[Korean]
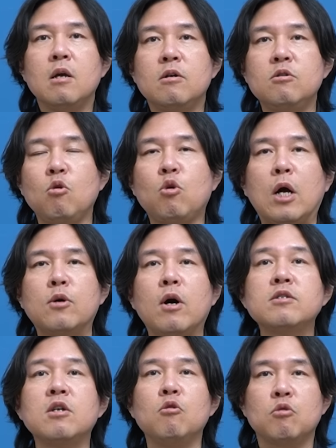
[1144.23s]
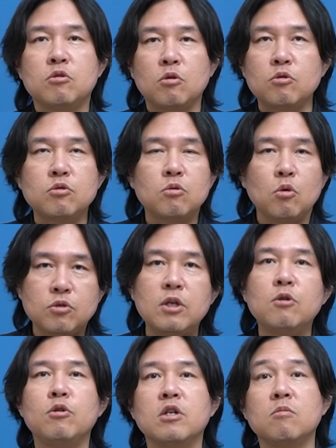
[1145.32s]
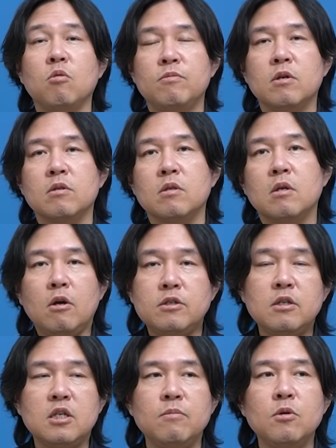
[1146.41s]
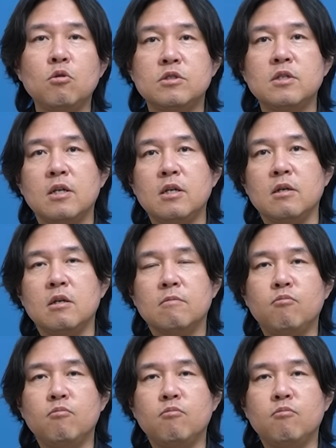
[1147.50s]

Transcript: 그리고 관광자원으로서도 쓰이고 있는 걸 보면 확실히 김현옥 시장이